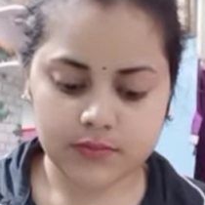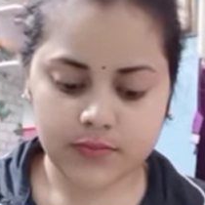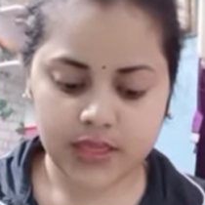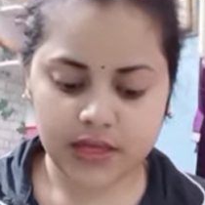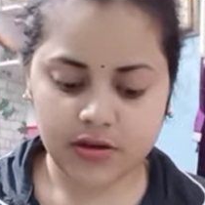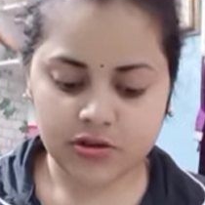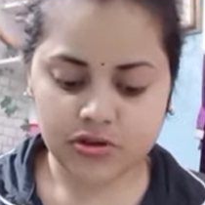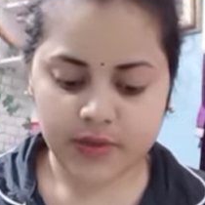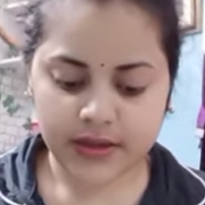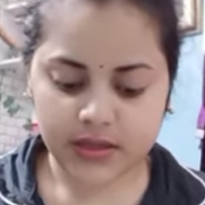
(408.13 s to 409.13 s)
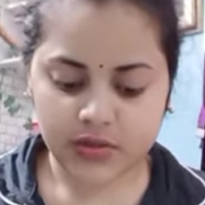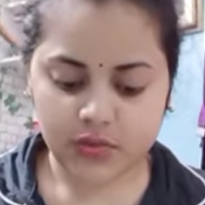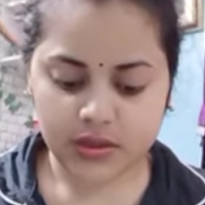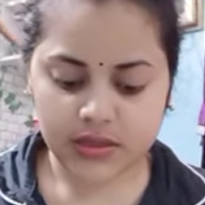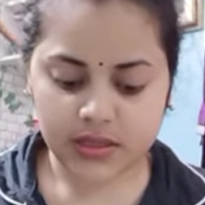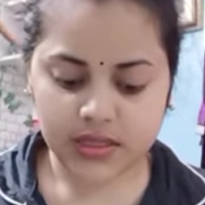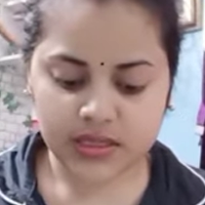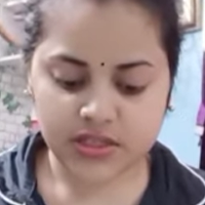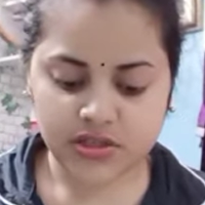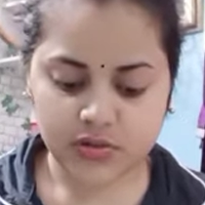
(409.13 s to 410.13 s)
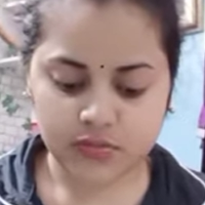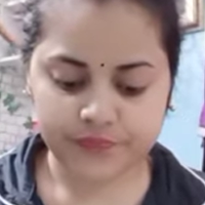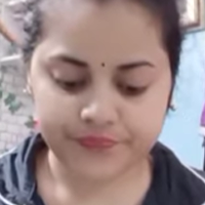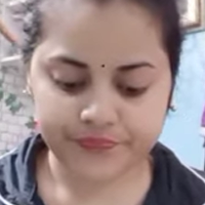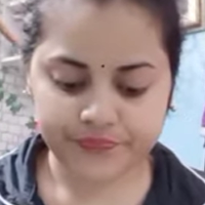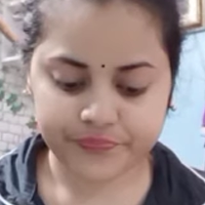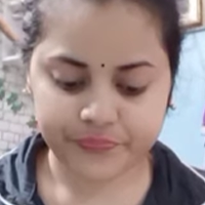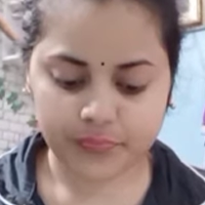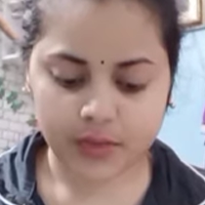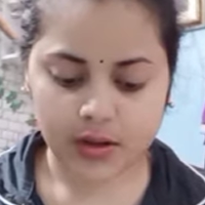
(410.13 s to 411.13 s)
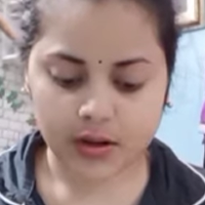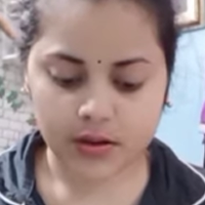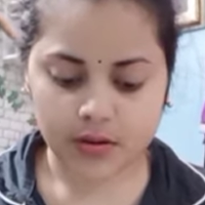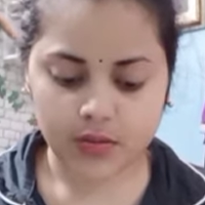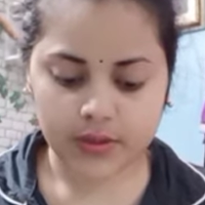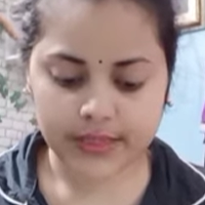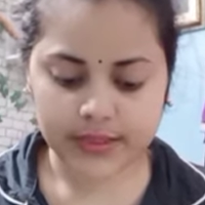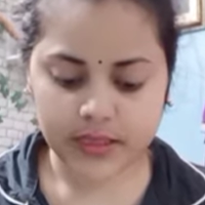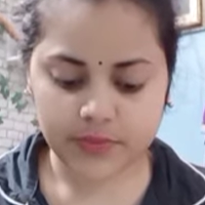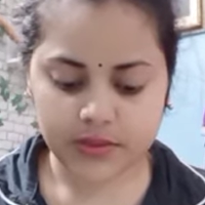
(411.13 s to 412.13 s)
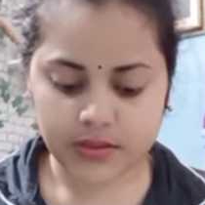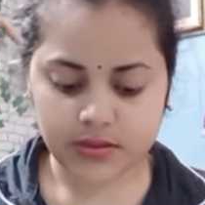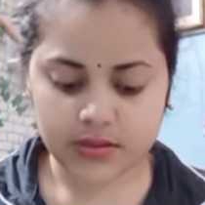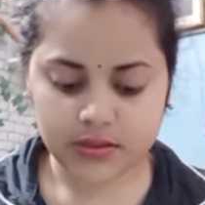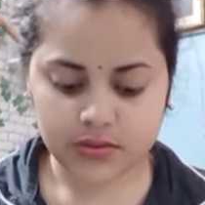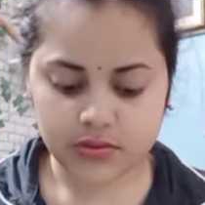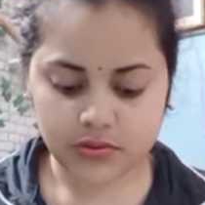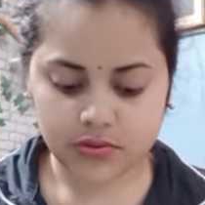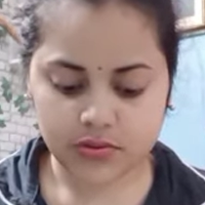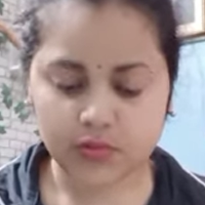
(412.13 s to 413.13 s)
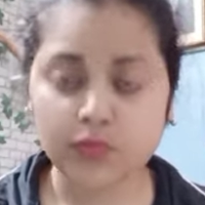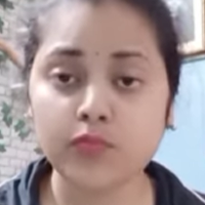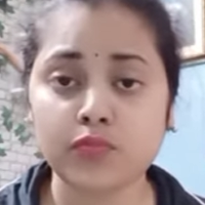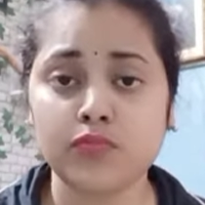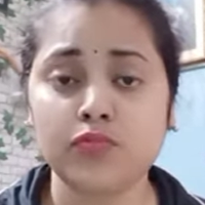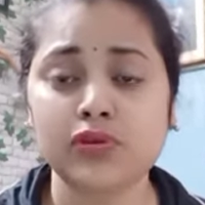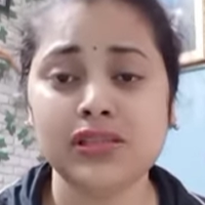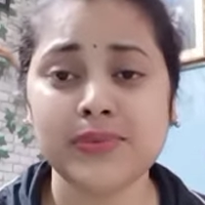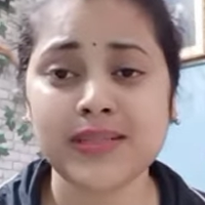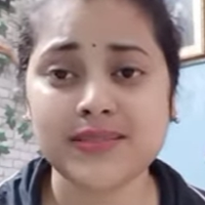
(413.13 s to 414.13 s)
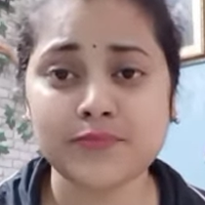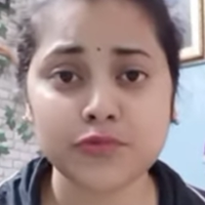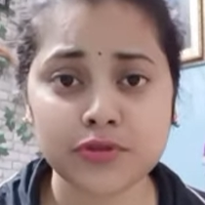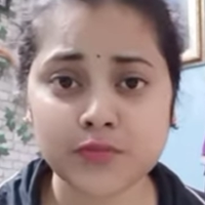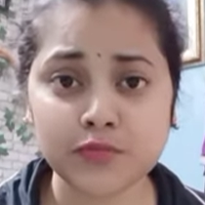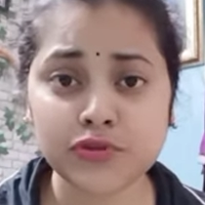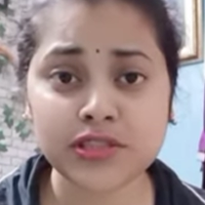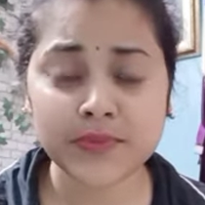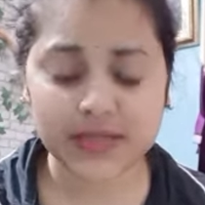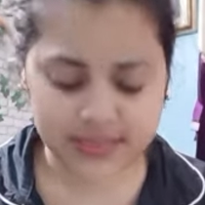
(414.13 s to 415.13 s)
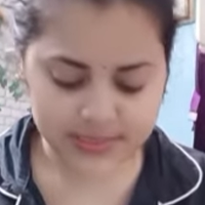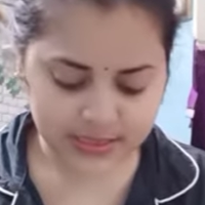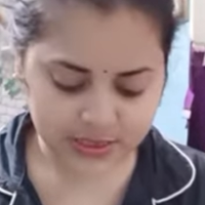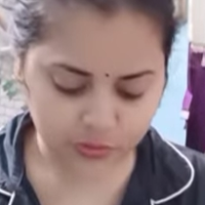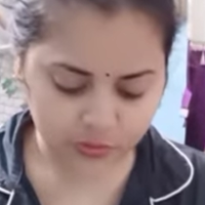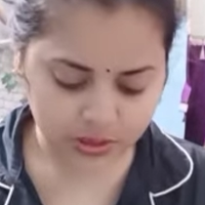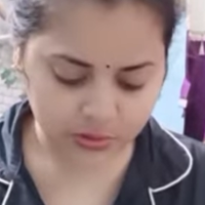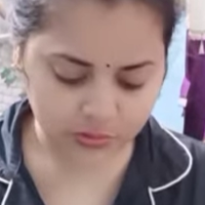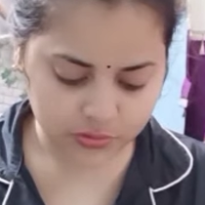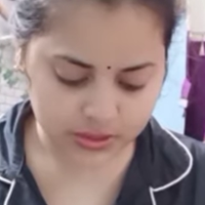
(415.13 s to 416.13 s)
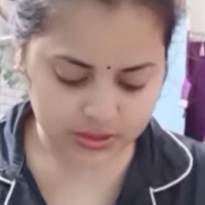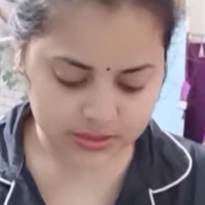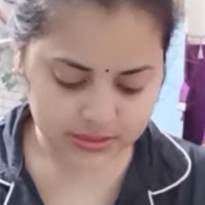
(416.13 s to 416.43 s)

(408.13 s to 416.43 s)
এইগুলো সব একটা দোকান দিয়ে নিয়েছি তো অনেক টাকা বিল হয়েছে তো এনও বলতে পারছি বুঝতে পারছি না যে কোনটা কত নিয়েছে